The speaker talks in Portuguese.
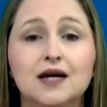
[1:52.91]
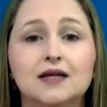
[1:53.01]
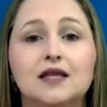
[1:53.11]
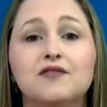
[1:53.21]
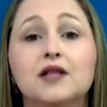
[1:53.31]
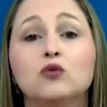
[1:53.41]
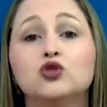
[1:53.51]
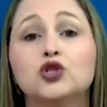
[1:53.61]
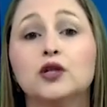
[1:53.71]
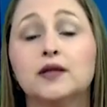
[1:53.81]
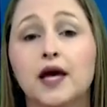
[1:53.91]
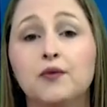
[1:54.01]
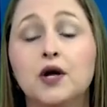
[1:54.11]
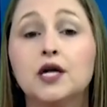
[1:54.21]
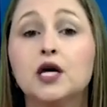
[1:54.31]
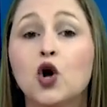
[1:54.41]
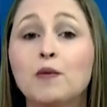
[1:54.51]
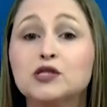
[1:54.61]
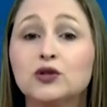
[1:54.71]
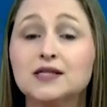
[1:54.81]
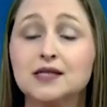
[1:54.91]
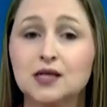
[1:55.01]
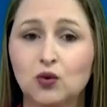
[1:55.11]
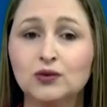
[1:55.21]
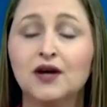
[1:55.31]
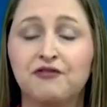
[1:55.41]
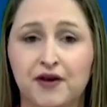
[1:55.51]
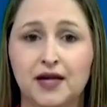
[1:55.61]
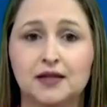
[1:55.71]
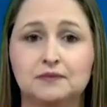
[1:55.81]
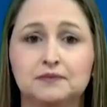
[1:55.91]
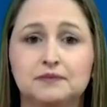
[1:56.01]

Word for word: devido a um tiroteio que começou nesta segunda-feira.